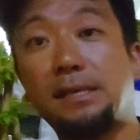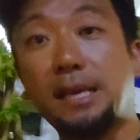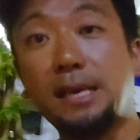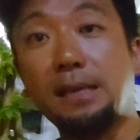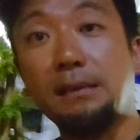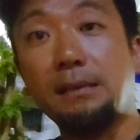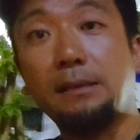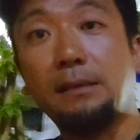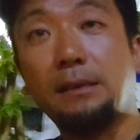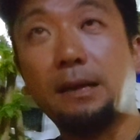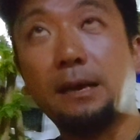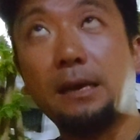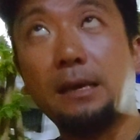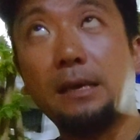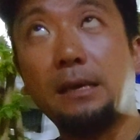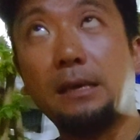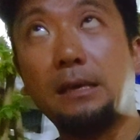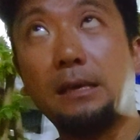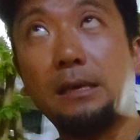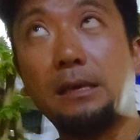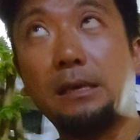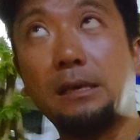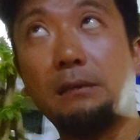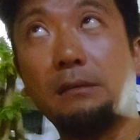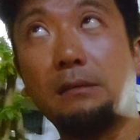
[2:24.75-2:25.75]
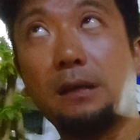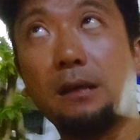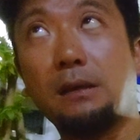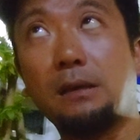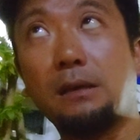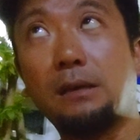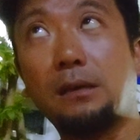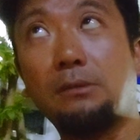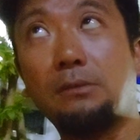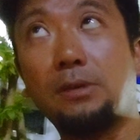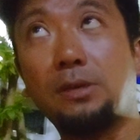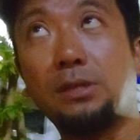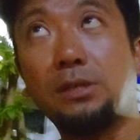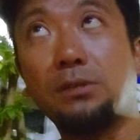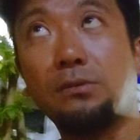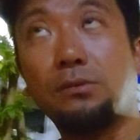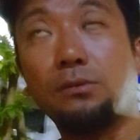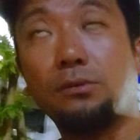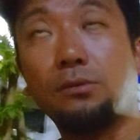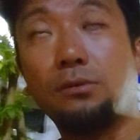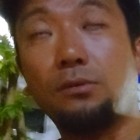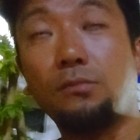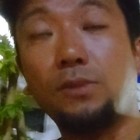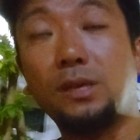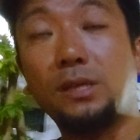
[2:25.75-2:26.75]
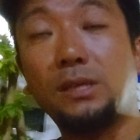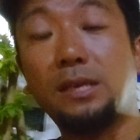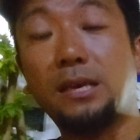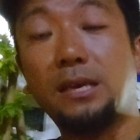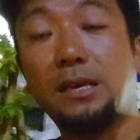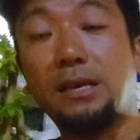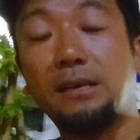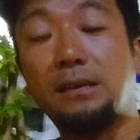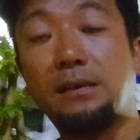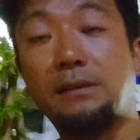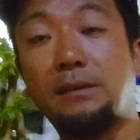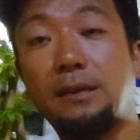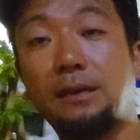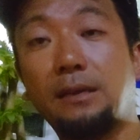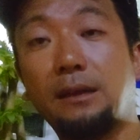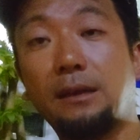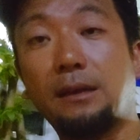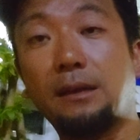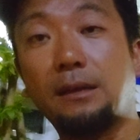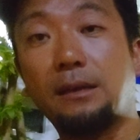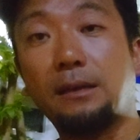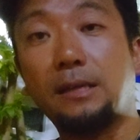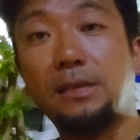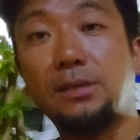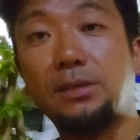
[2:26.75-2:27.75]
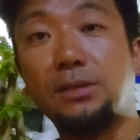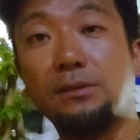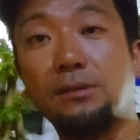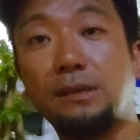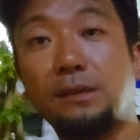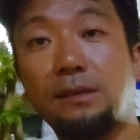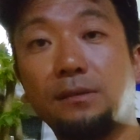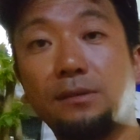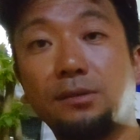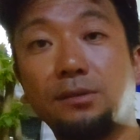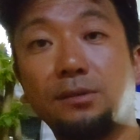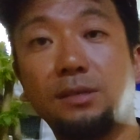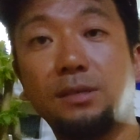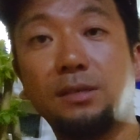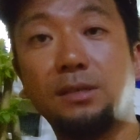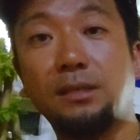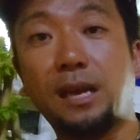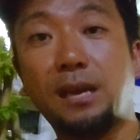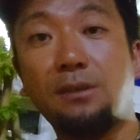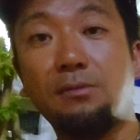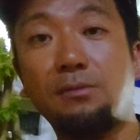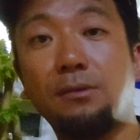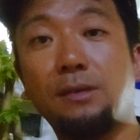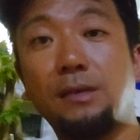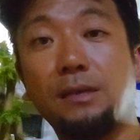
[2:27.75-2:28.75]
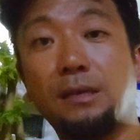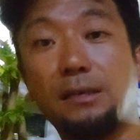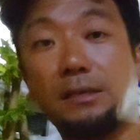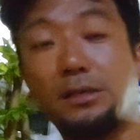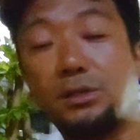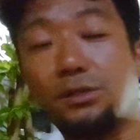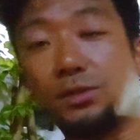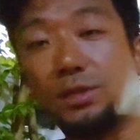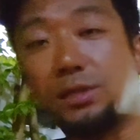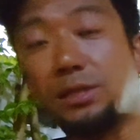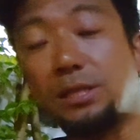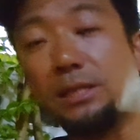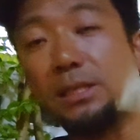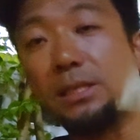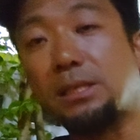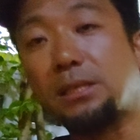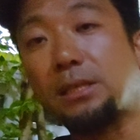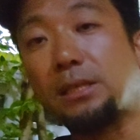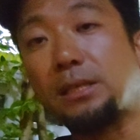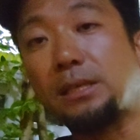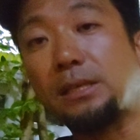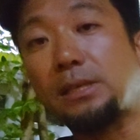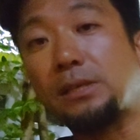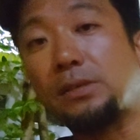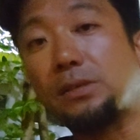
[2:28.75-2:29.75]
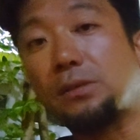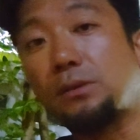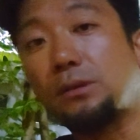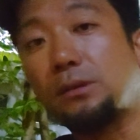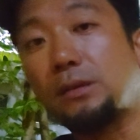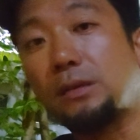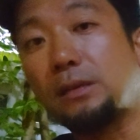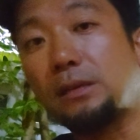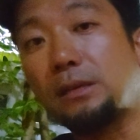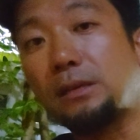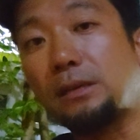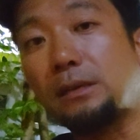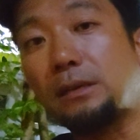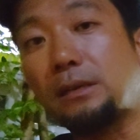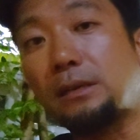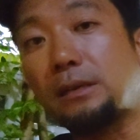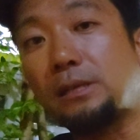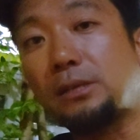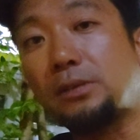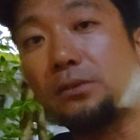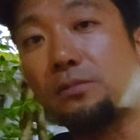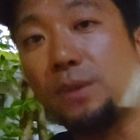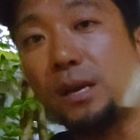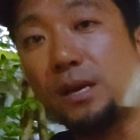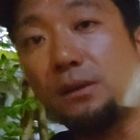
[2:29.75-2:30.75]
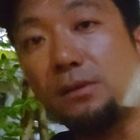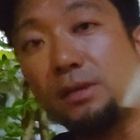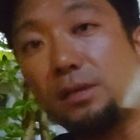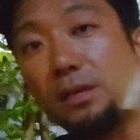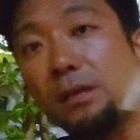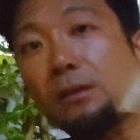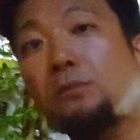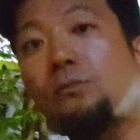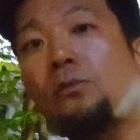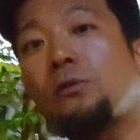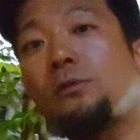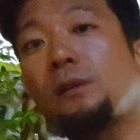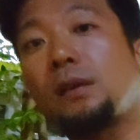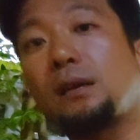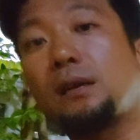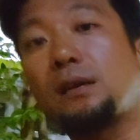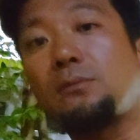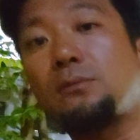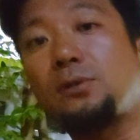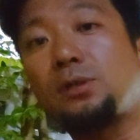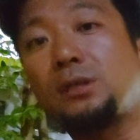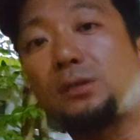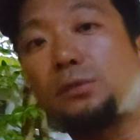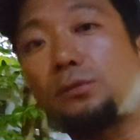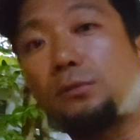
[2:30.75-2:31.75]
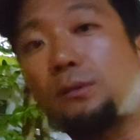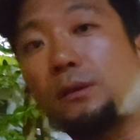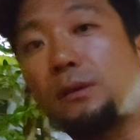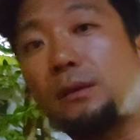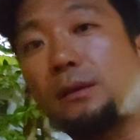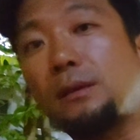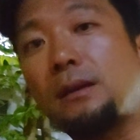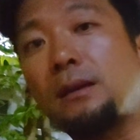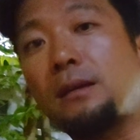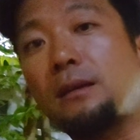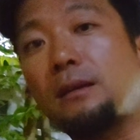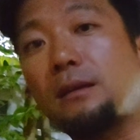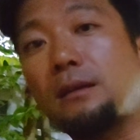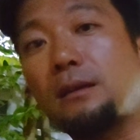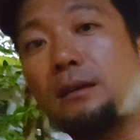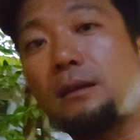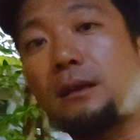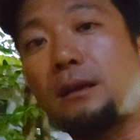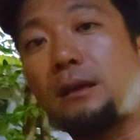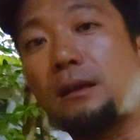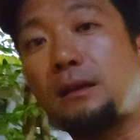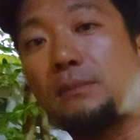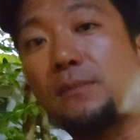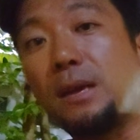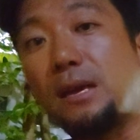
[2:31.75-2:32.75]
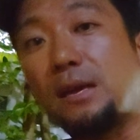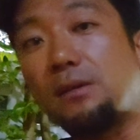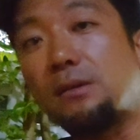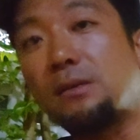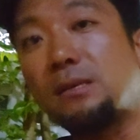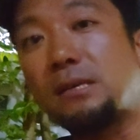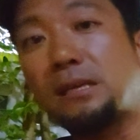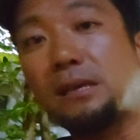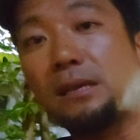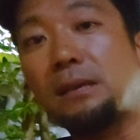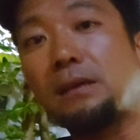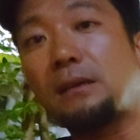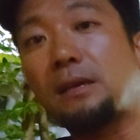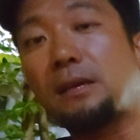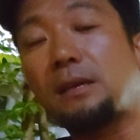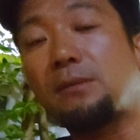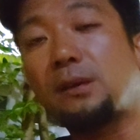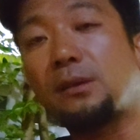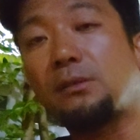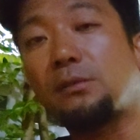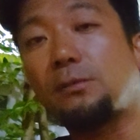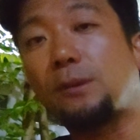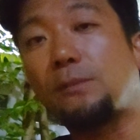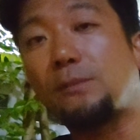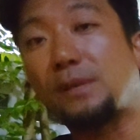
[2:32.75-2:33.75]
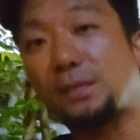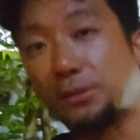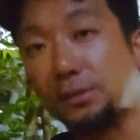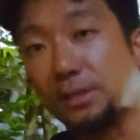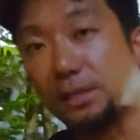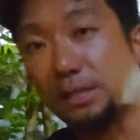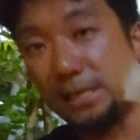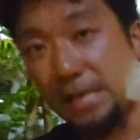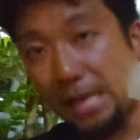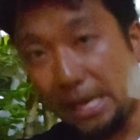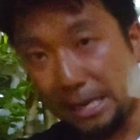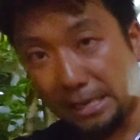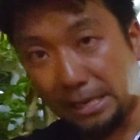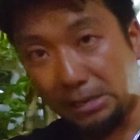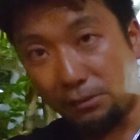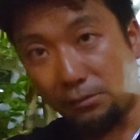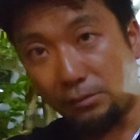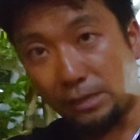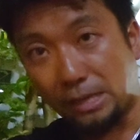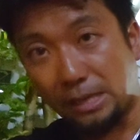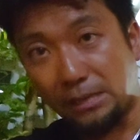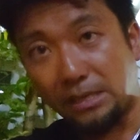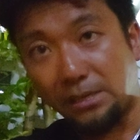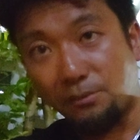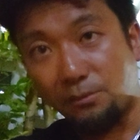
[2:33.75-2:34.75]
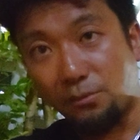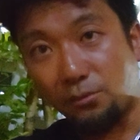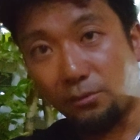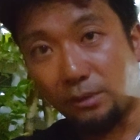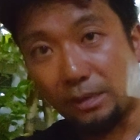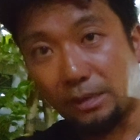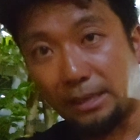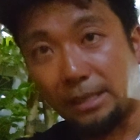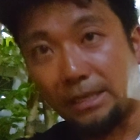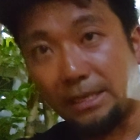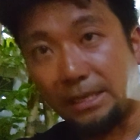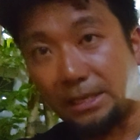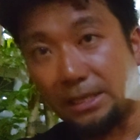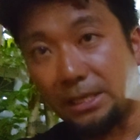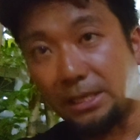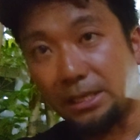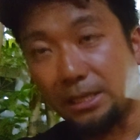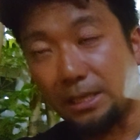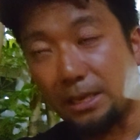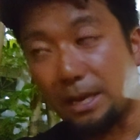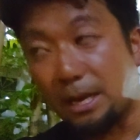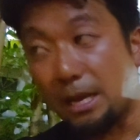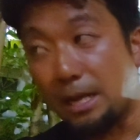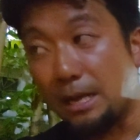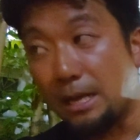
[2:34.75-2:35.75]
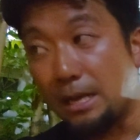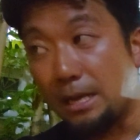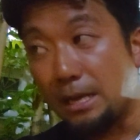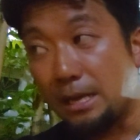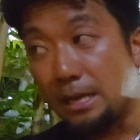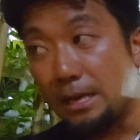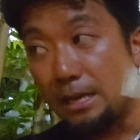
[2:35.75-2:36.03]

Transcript: 前回、参加の意思を表明してくれた方ね、10月12日、台風で中止になっちゃったんだけど、その方々には一応メールしたと思うんだけど、もし届いていたらね、メールいただければと思います。そして参加のね、希望の方いらっしゃったら、